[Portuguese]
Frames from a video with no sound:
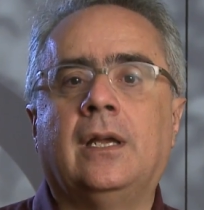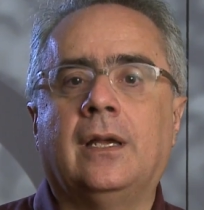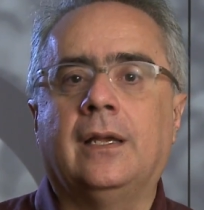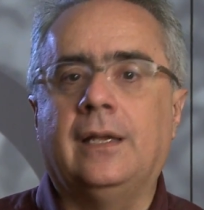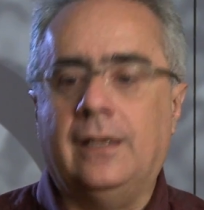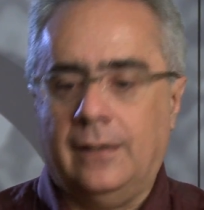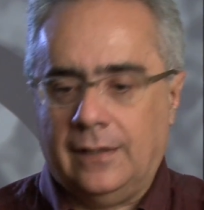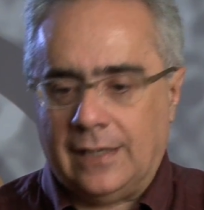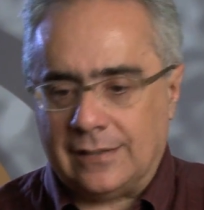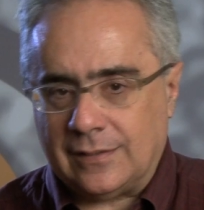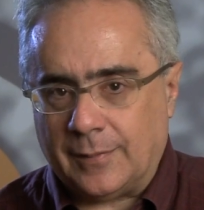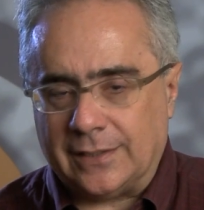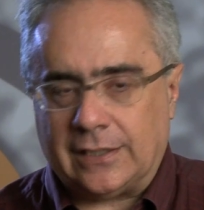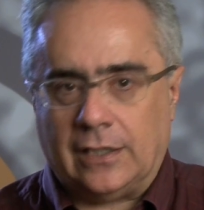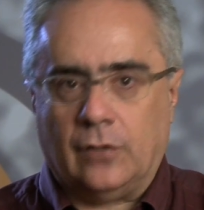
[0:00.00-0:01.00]
E esse
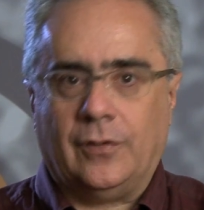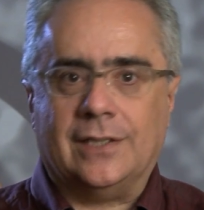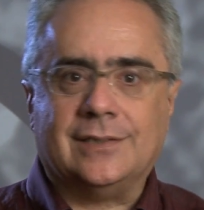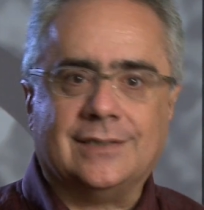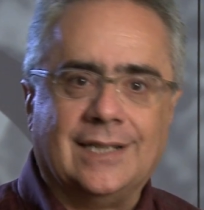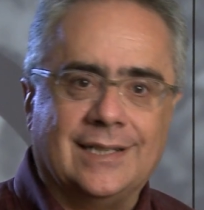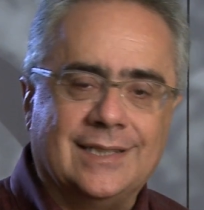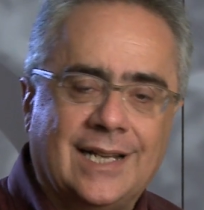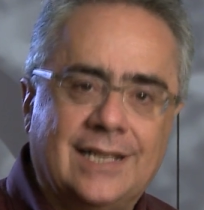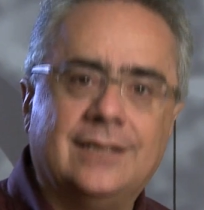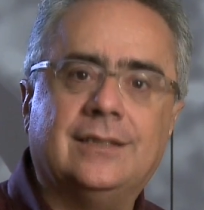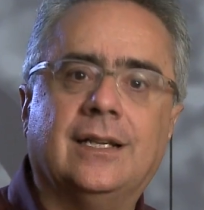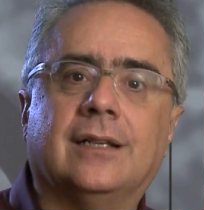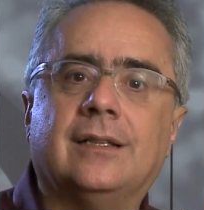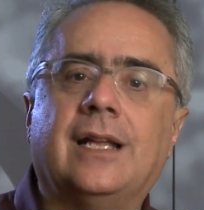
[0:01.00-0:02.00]
material vai estar na
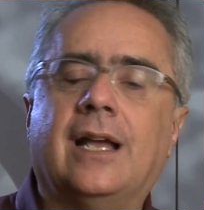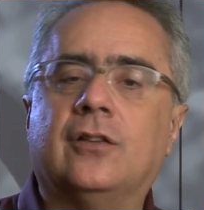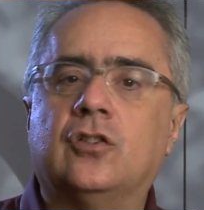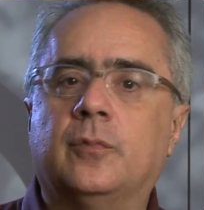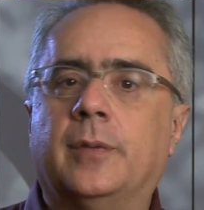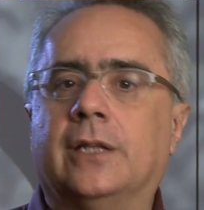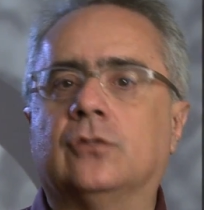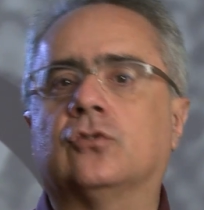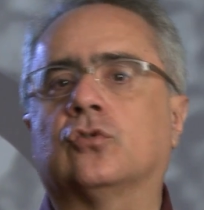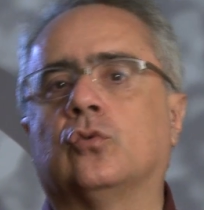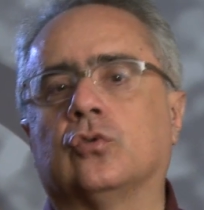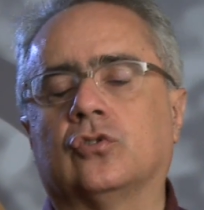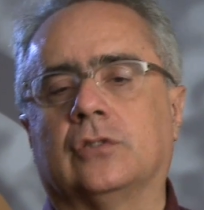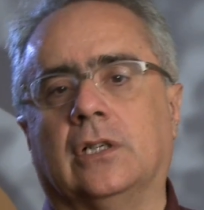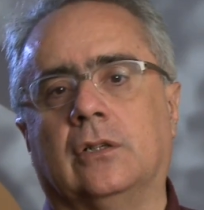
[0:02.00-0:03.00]
internet para
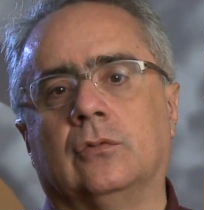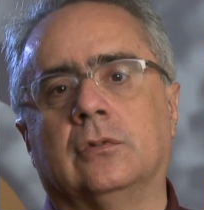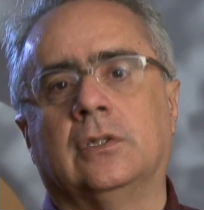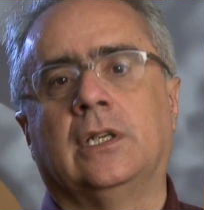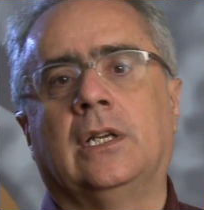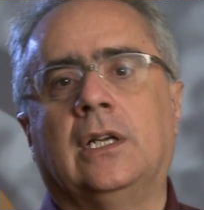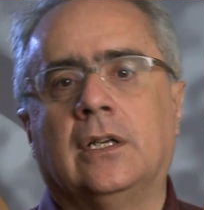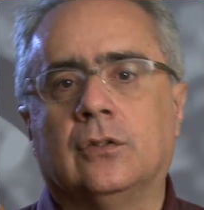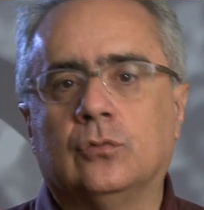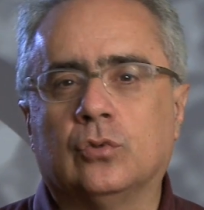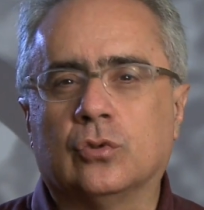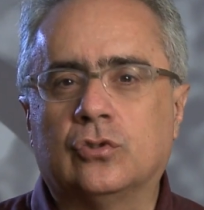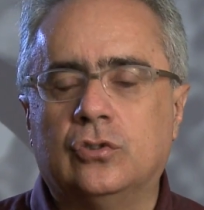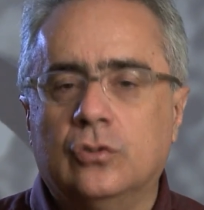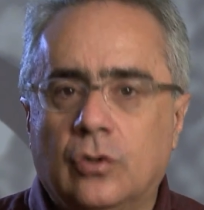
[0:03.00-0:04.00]
discussão
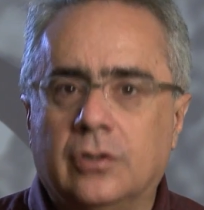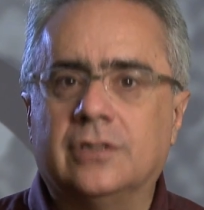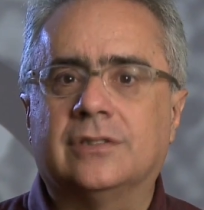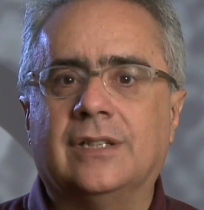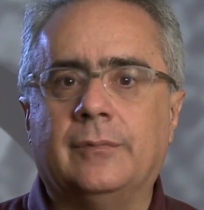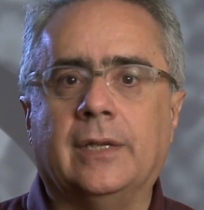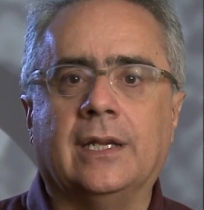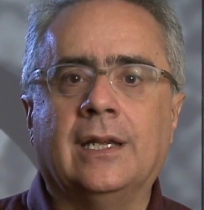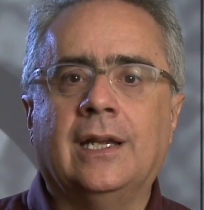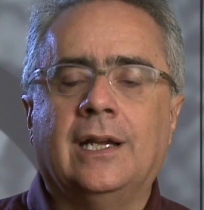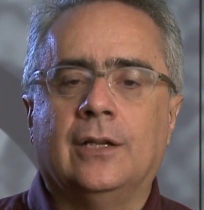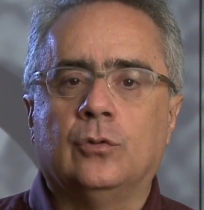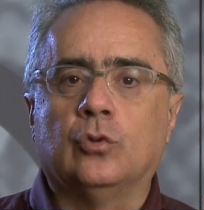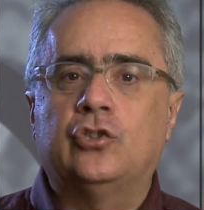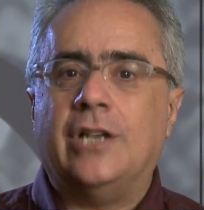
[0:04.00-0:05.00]
dos senhores também.
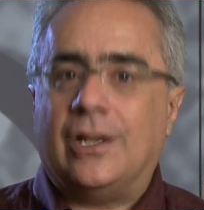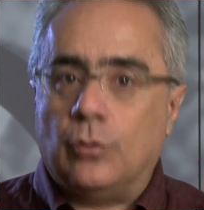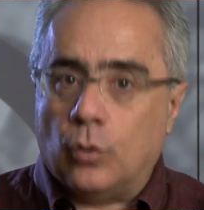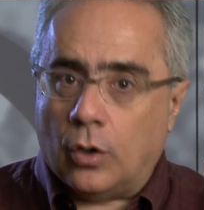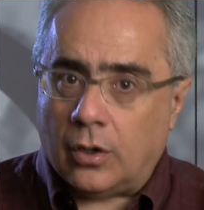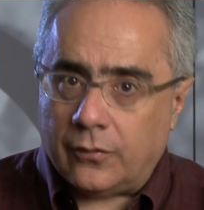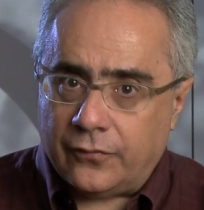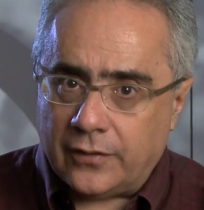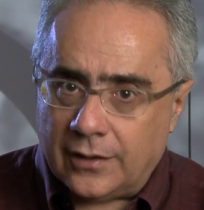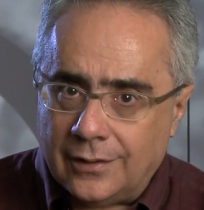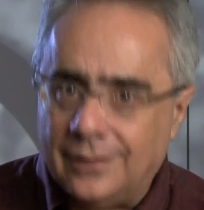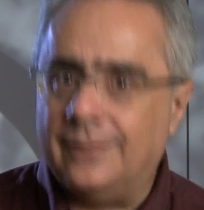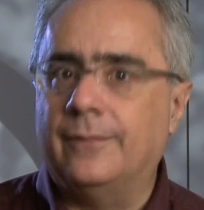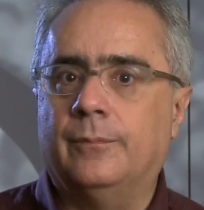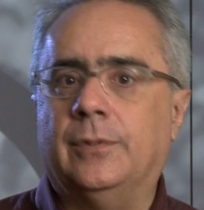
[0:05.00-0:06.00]
No dia
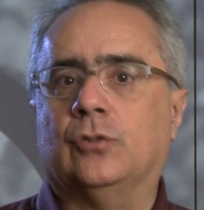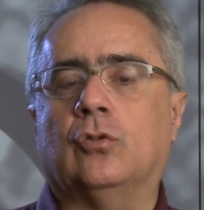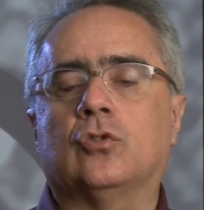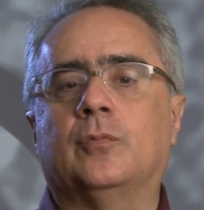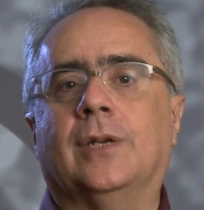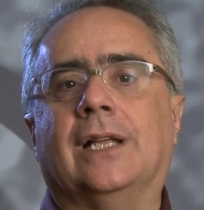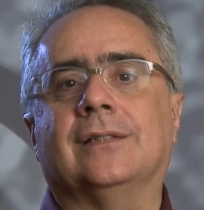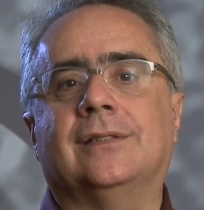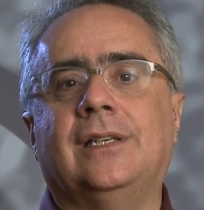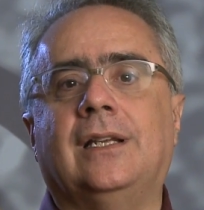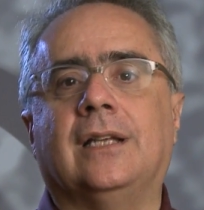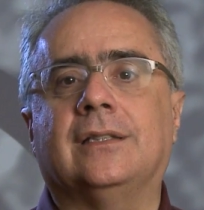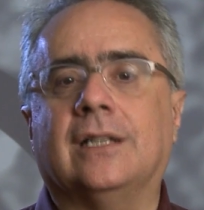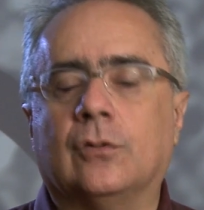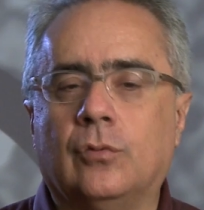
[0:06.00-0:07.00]
9, o pessoal de
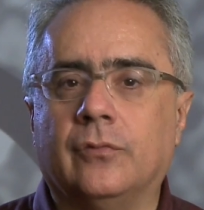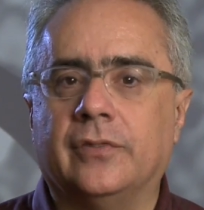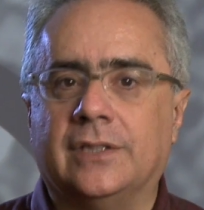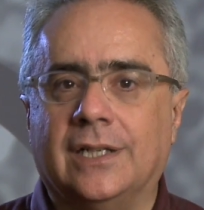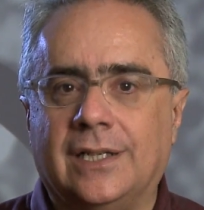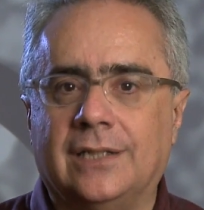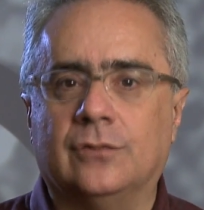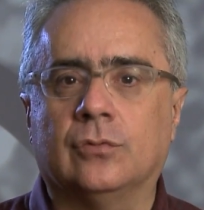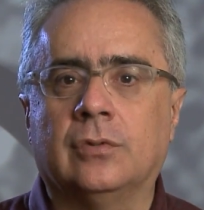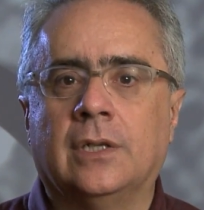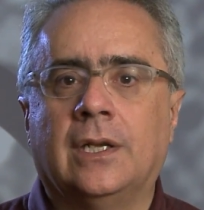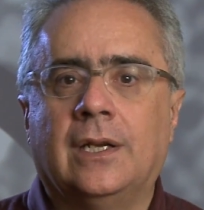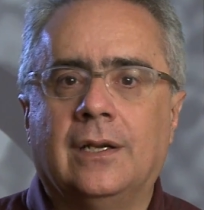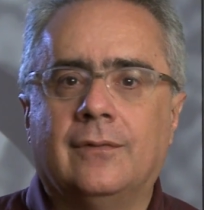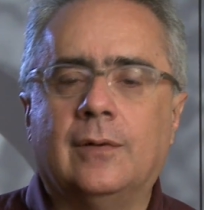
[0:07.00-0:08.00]
Brasília está convidado,
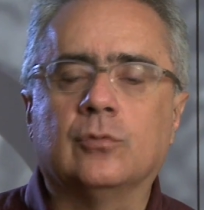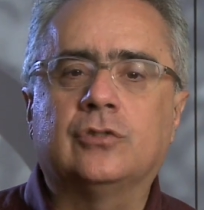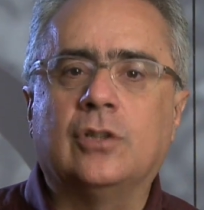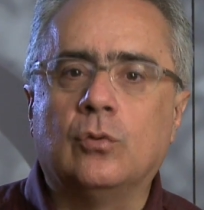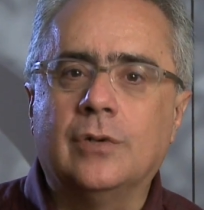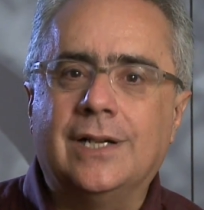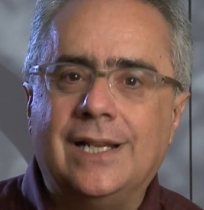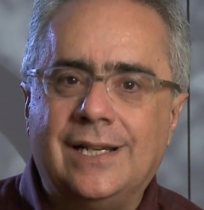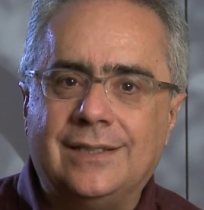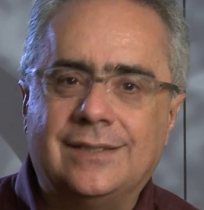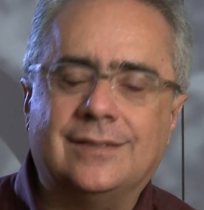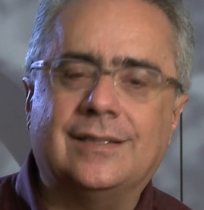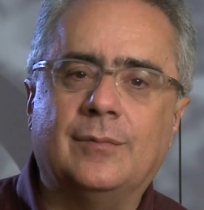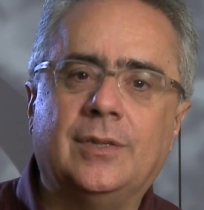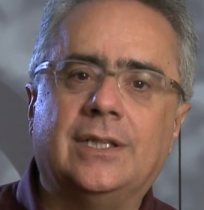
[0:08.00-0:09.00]
vamos ter um grande
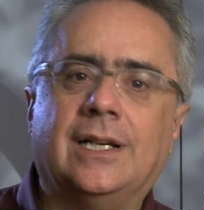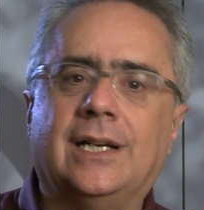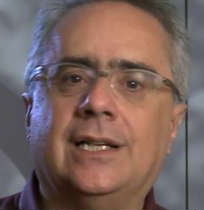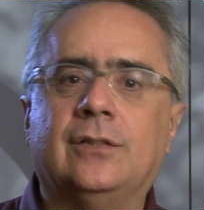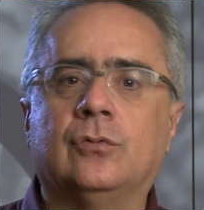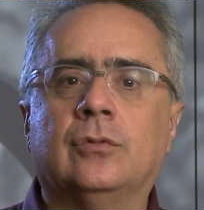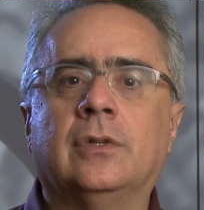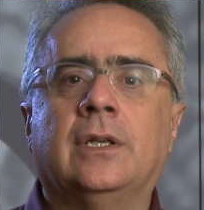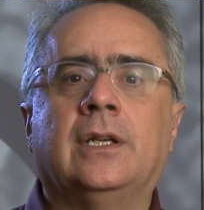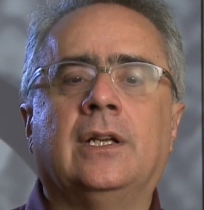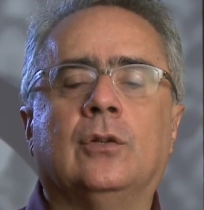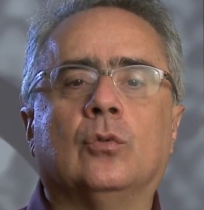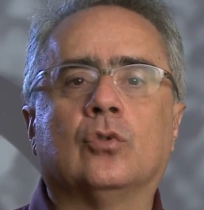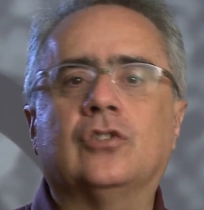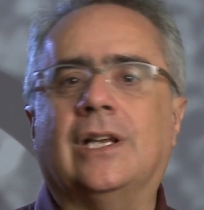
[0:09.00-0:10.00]
seminário
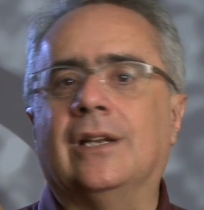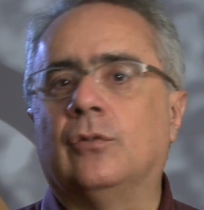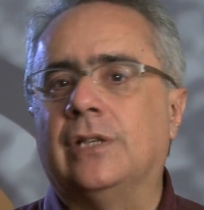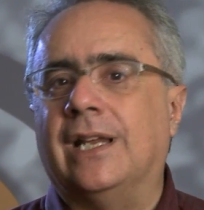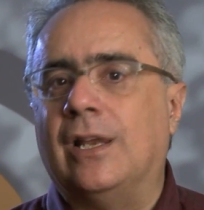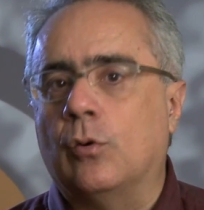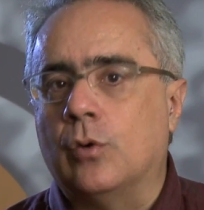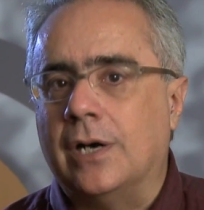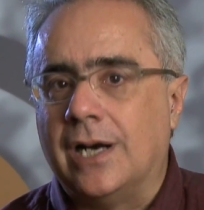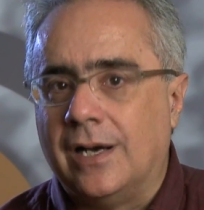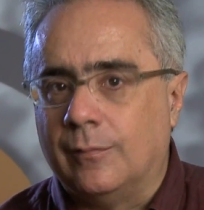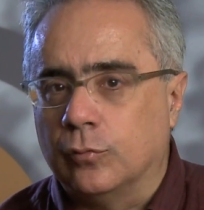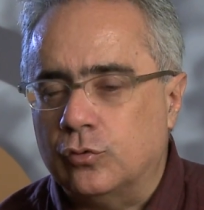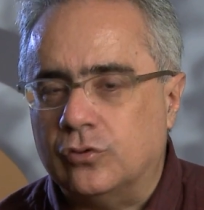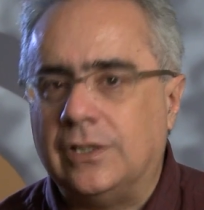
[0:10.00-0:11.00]
no Salão Nereu
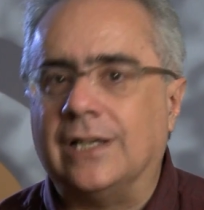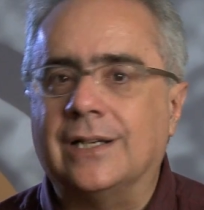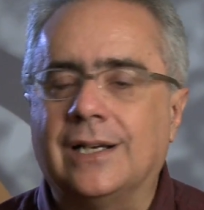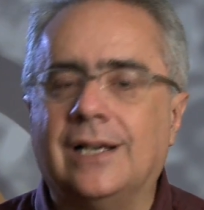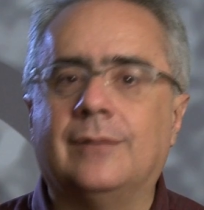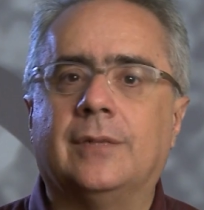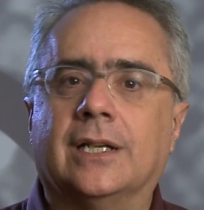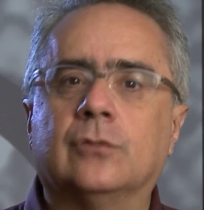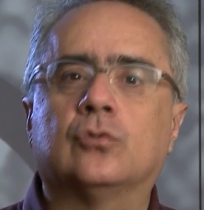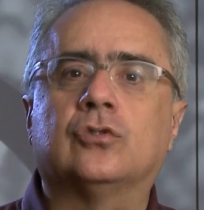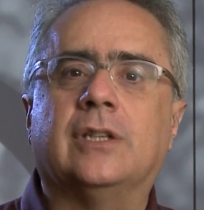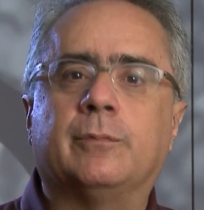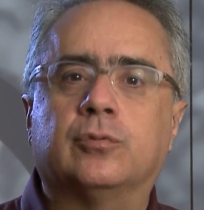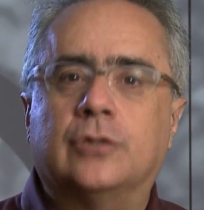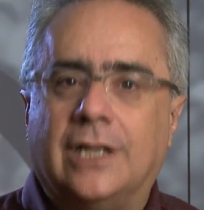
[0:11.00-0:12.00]
Ramos, na Câmara dos
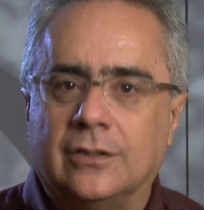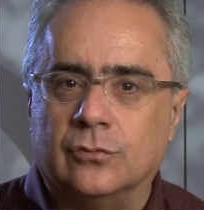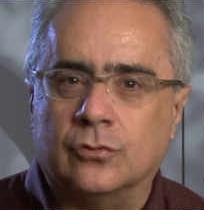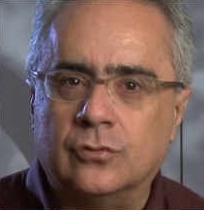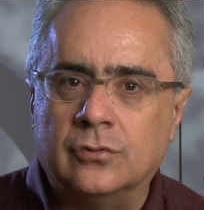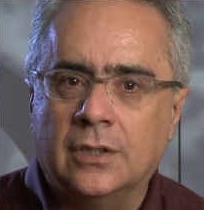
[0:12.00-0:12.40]
Deputados.